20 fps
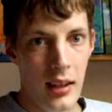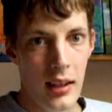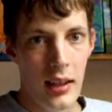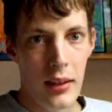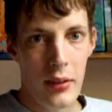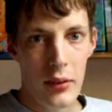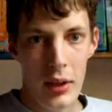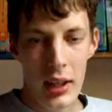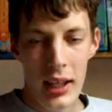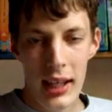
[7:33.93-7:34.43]

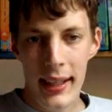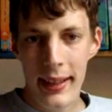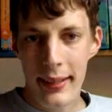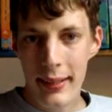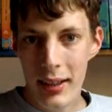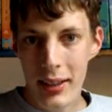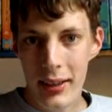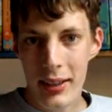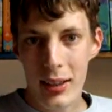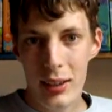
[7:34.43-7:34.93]
Also ich
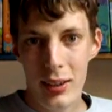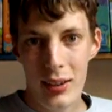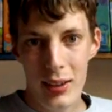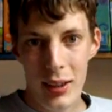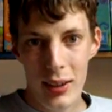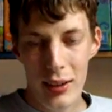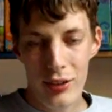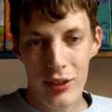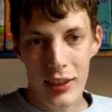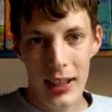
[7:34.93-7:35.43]
sage ja,
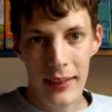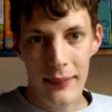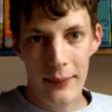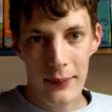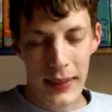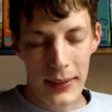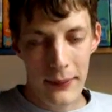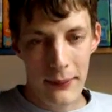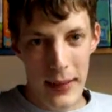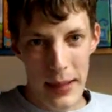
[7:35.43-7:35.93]
Deutschland
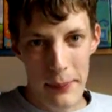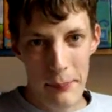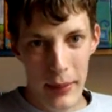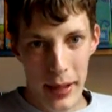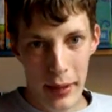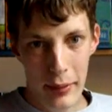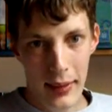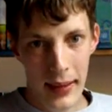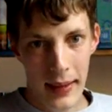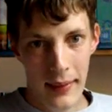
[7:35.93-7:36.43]
wird
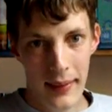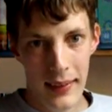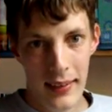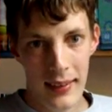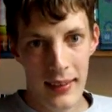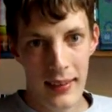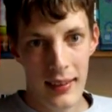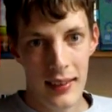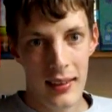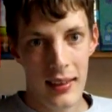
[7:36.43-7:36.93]
Weltmeister.
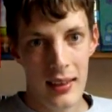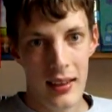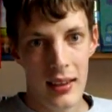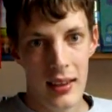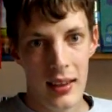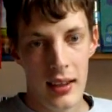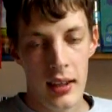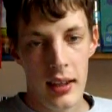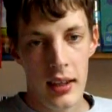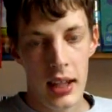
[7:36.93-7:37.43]

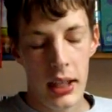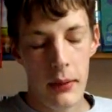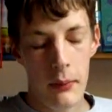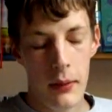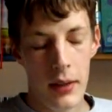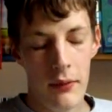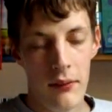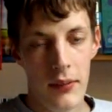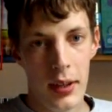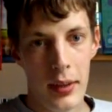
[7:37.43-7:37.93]
Ich
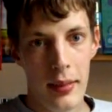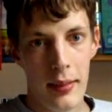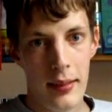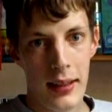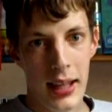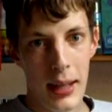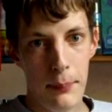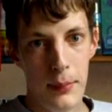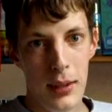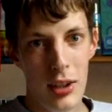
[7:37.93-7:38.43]
war anfangs
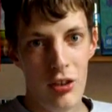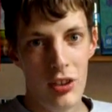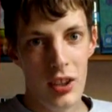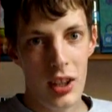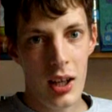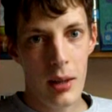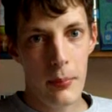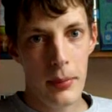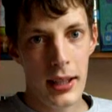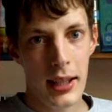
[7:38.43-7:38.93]
skeptisch,
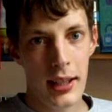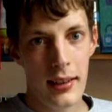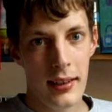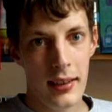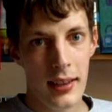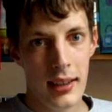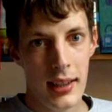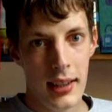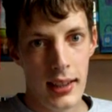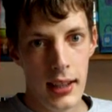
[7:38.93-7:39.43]
aber
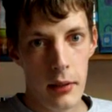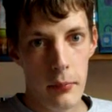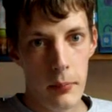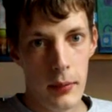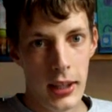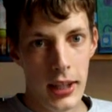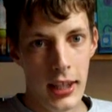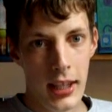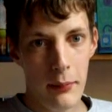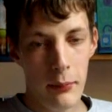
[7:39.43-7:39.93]
jetzt bin
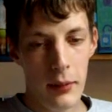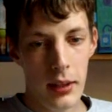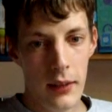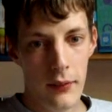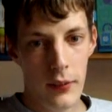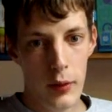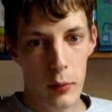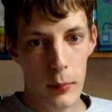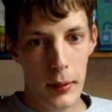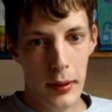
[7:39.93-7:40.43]
ich irgendwie
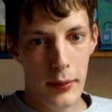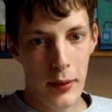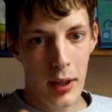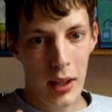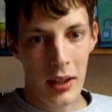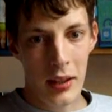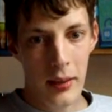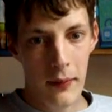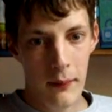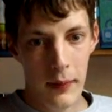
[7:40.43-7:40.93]
davon
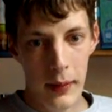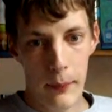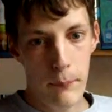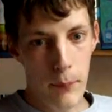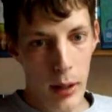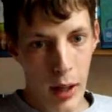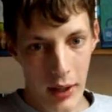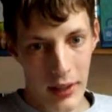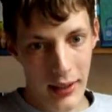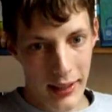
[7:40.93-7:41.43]
überzeugt, wir
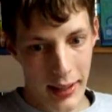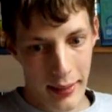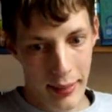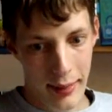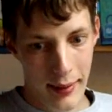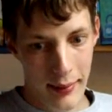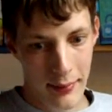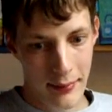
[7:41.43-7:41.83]
packen das.